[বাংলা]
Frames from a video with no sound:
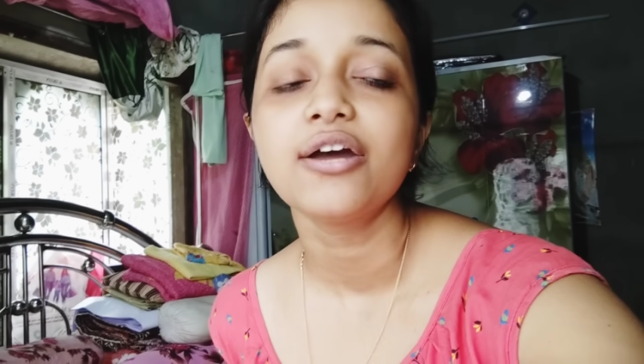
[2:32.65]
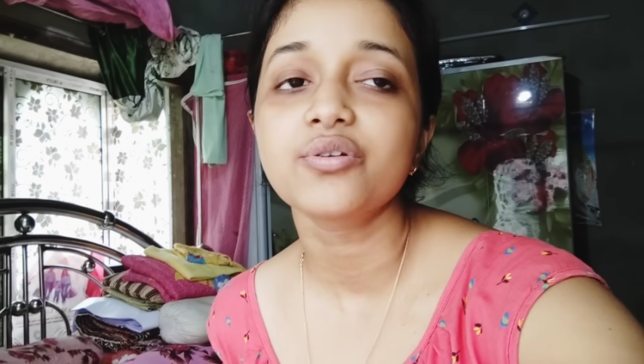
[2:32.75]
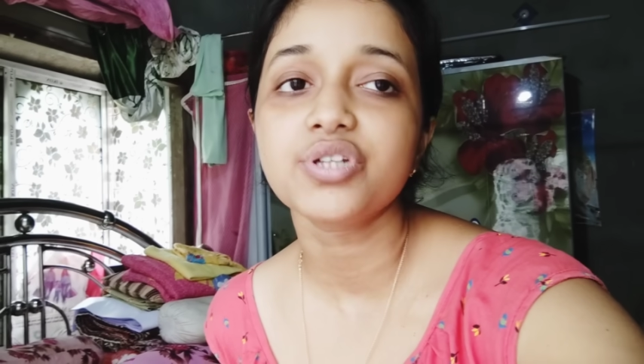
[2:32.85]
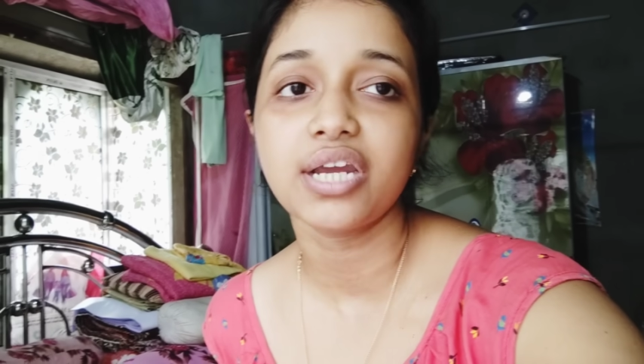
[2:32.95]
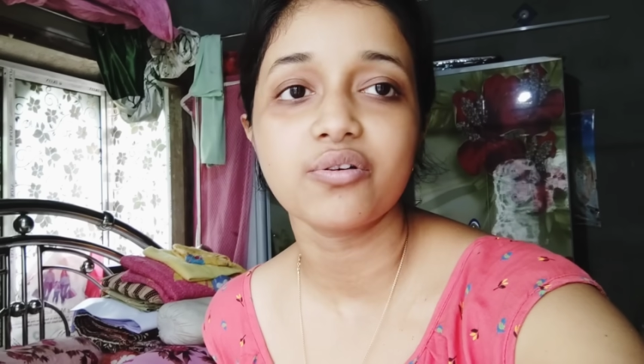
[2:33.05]

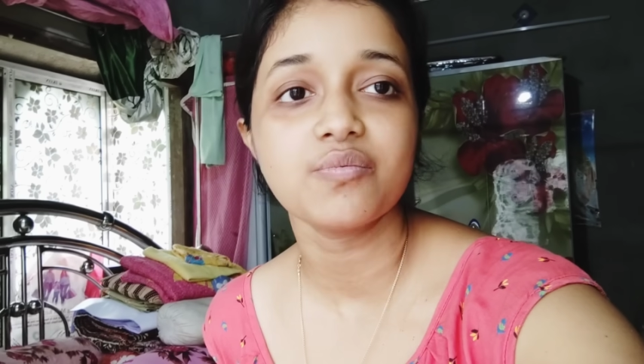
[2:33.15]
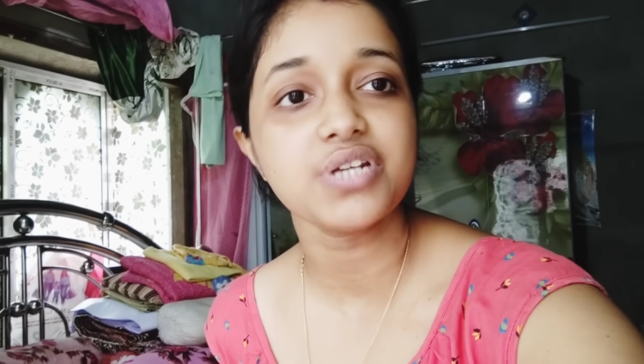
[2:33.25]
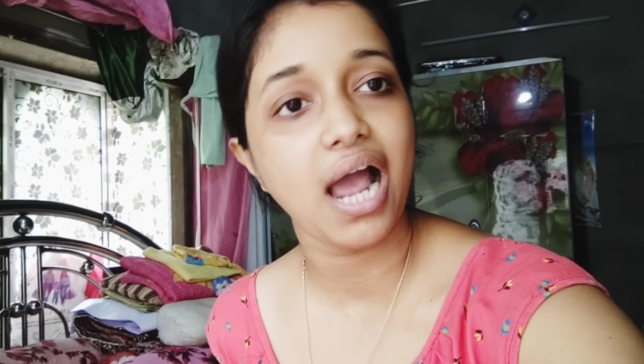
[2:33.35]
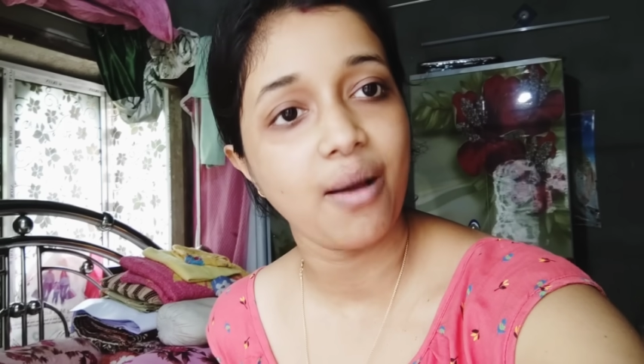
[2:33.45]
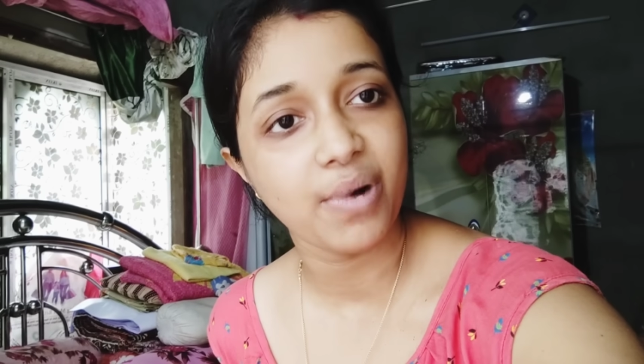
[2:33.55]
তো সেই
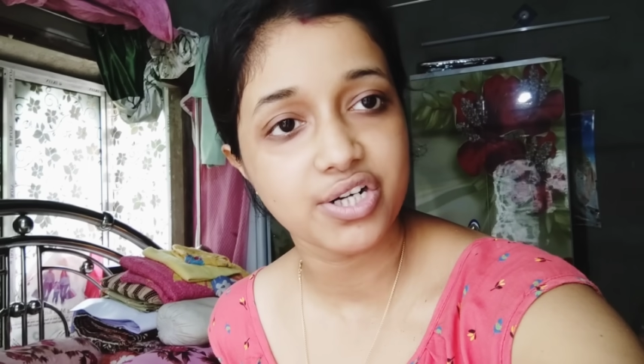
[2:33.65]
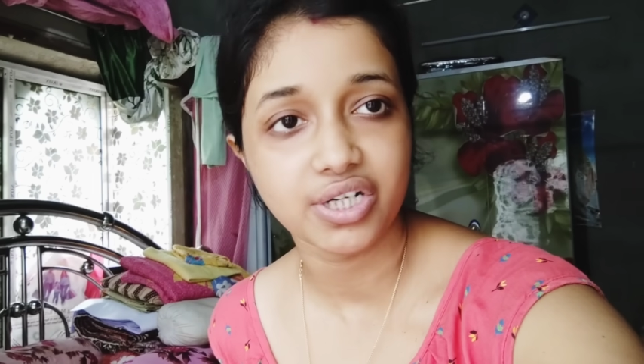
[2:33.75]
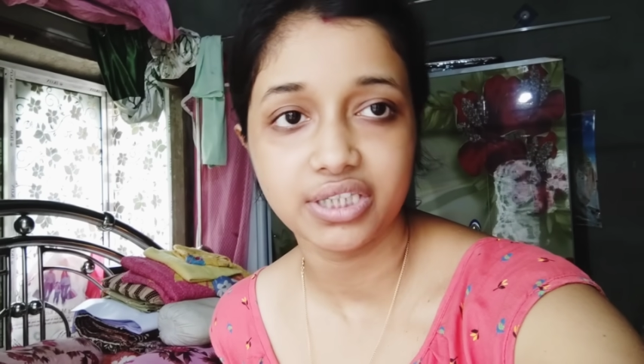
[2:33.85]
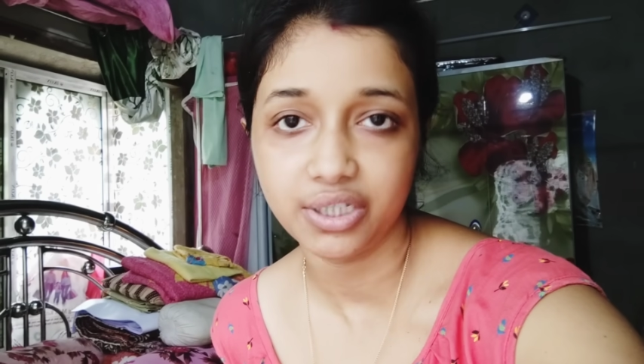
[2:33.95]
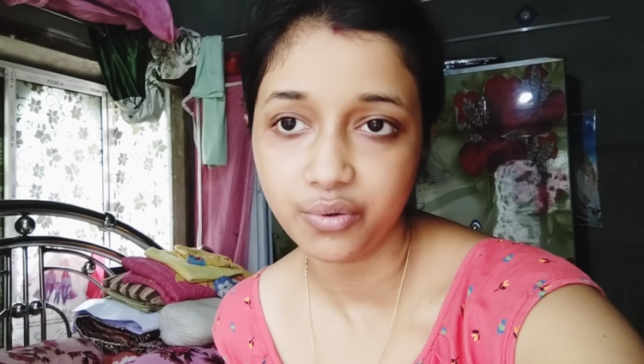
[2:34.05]
রকমটা আমার
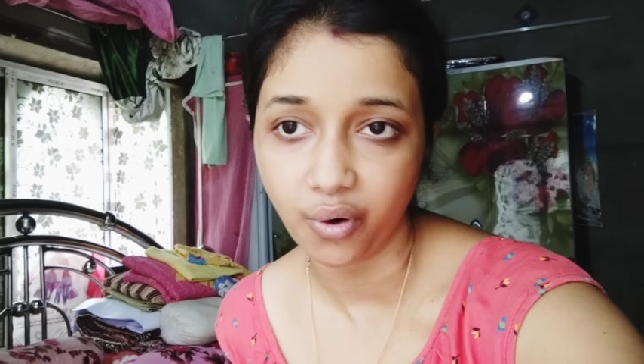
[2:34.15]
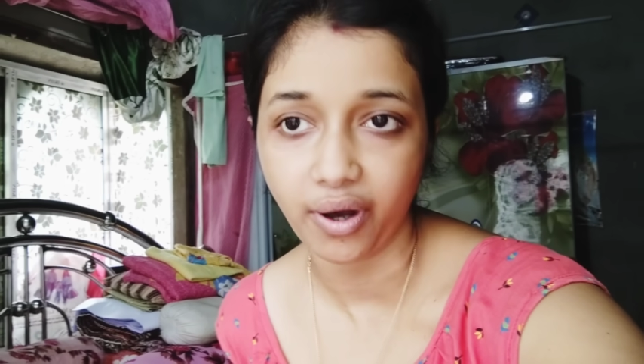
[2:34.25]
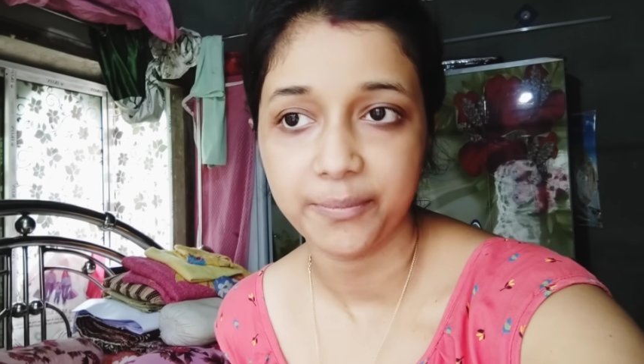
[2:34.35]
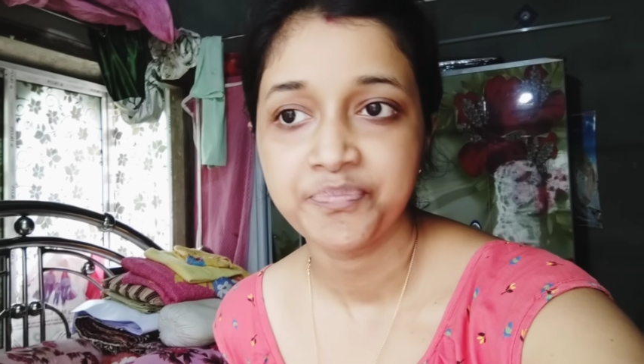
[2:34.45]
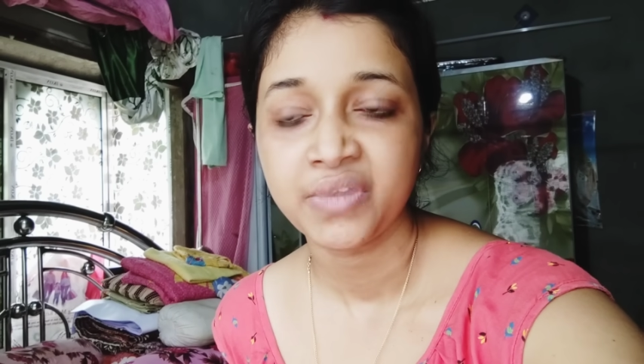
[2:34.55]
সাথেও
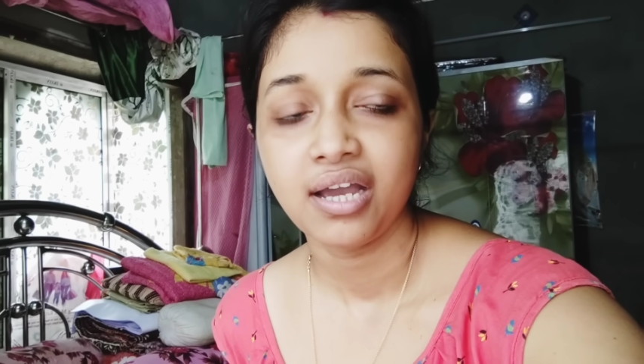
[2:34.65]
হয়